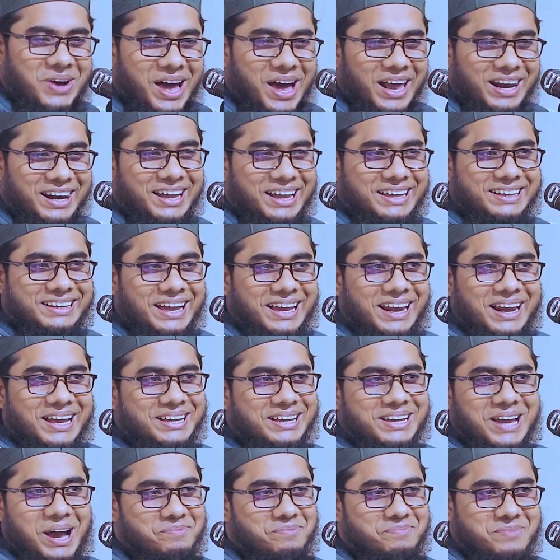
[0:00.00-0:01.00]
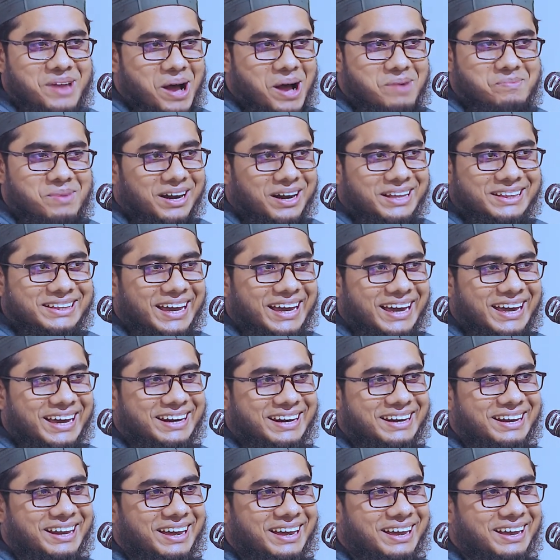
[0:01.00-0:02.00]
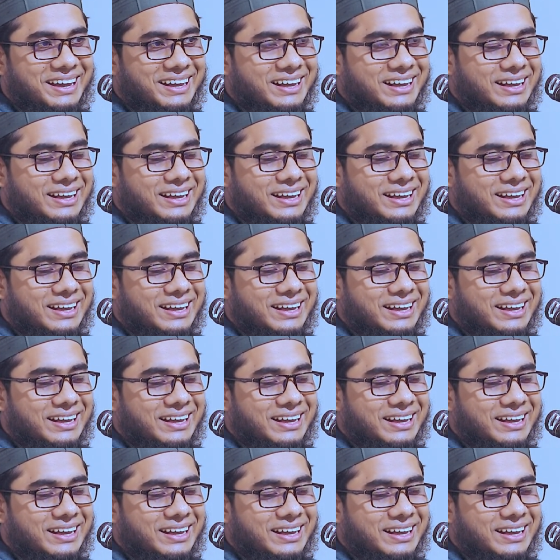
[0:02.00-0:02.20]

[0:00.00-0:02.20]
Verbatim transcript: আল্লাহ তাইলে কি আপনি আমারে দেখেন না